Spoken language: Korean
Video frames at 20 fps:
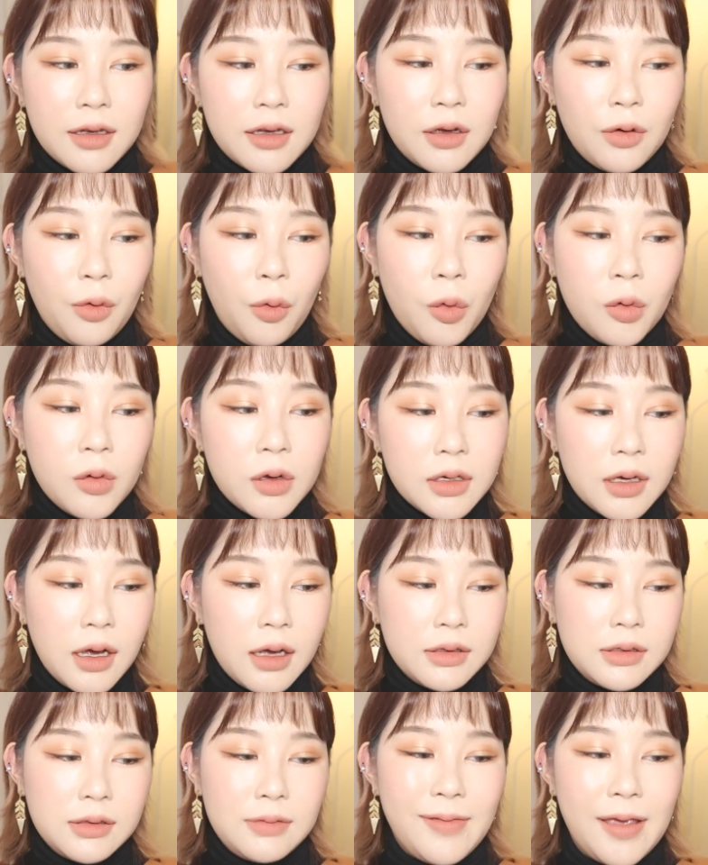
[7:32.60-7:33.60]
그
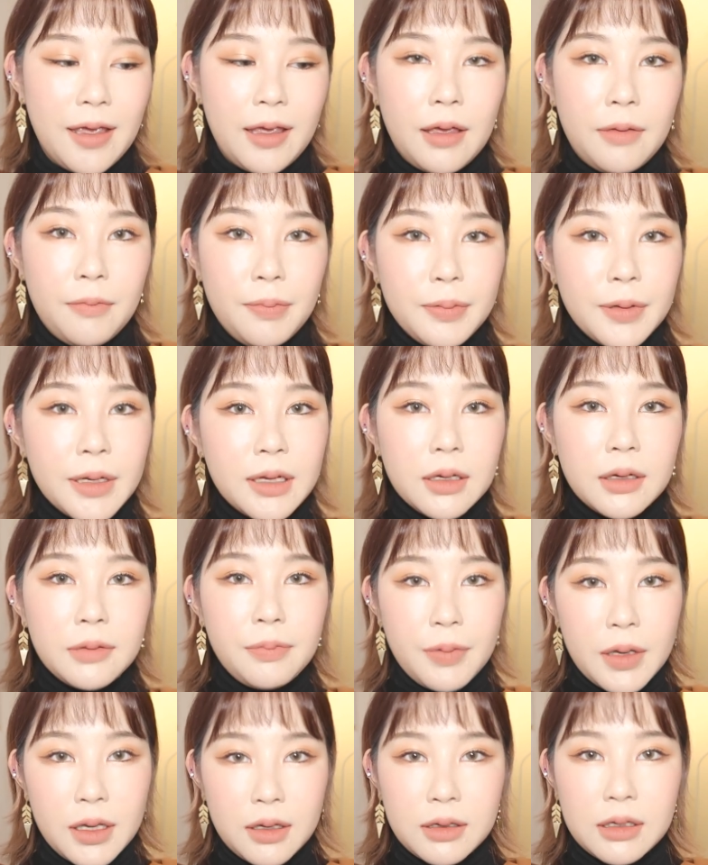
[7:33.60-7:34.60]
오르가즘에
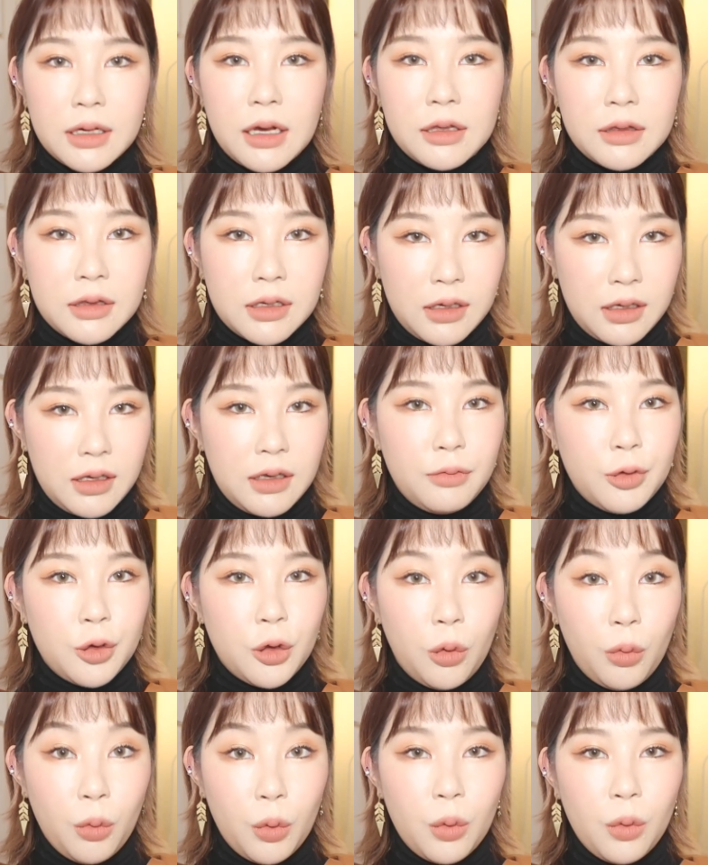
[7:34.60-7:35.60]
핑크핑크한
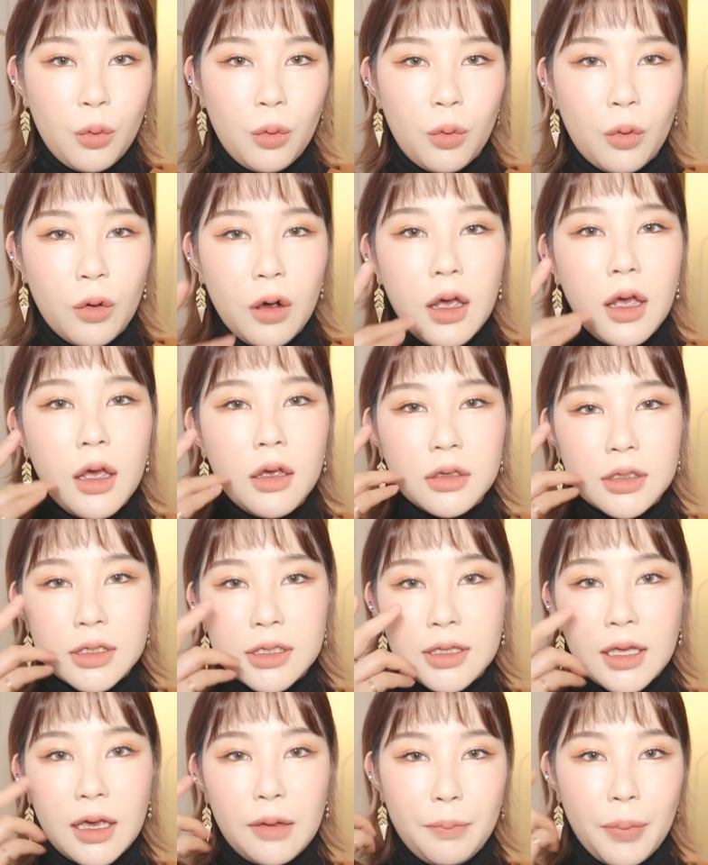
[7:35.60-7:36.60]
느낌은 없고
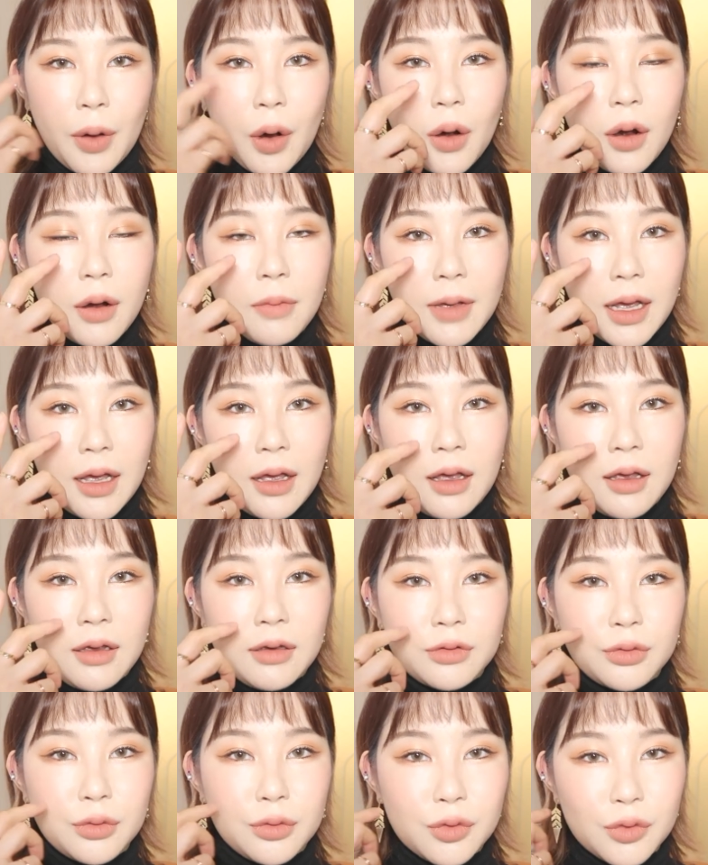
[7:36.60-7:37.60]
그냥
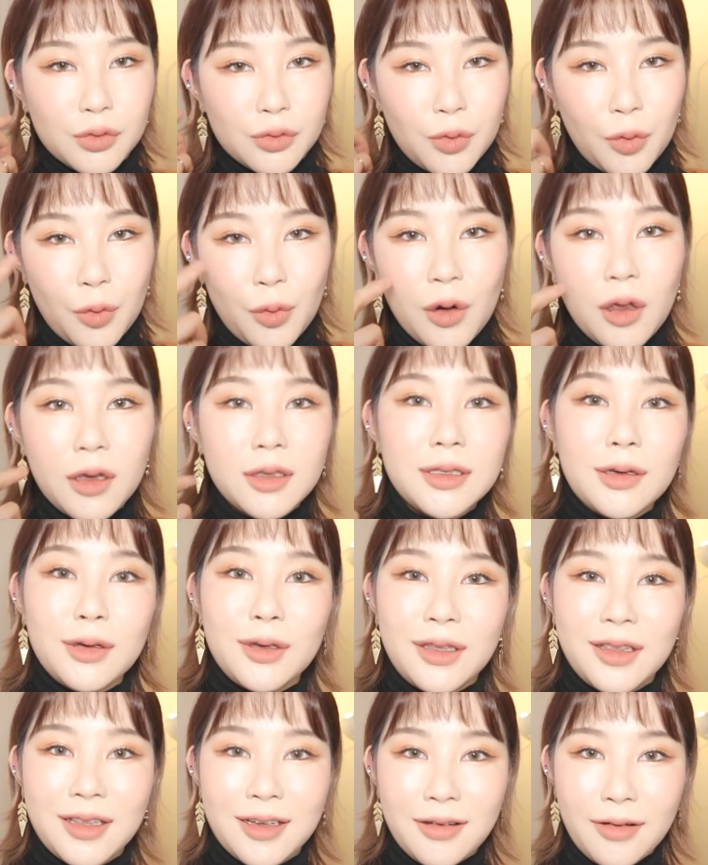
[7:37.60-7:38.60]
펄만 쑥 올라져
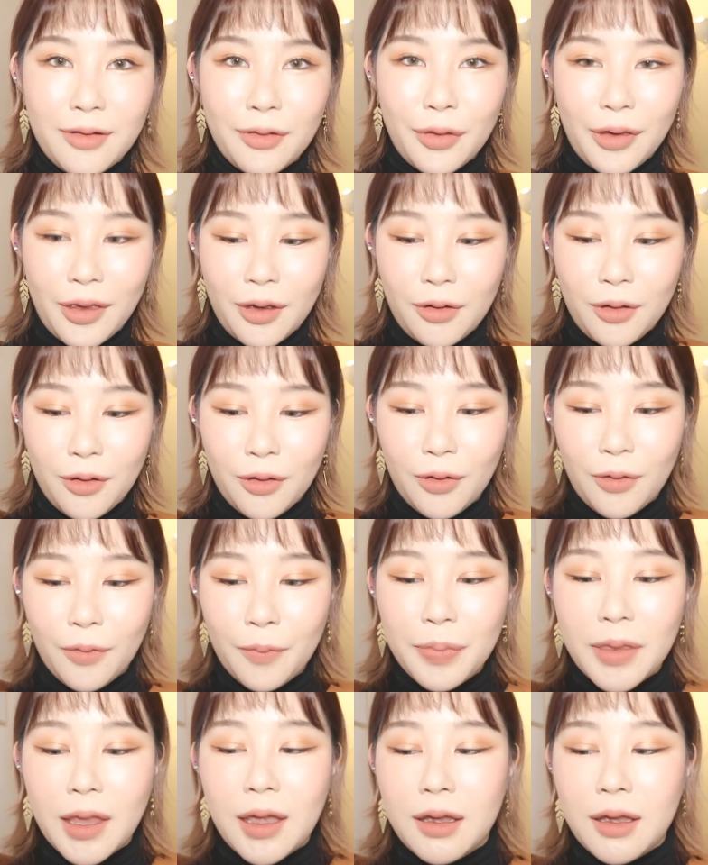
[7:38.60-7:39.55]
있는 거예요.